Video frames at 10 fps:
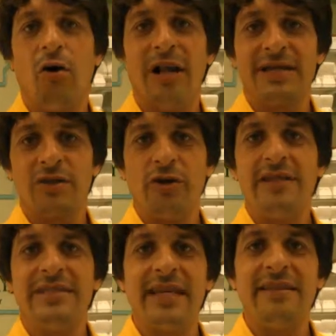Hola,
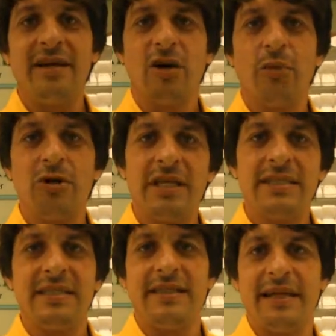soy Santiago
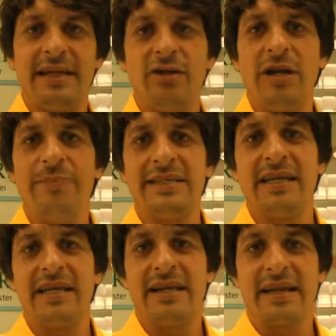Botas de Gestión
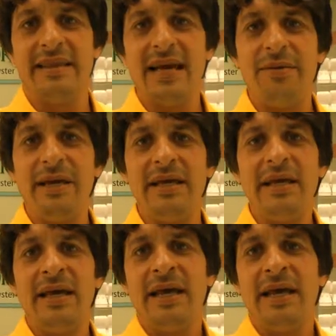Empresarial Rentable.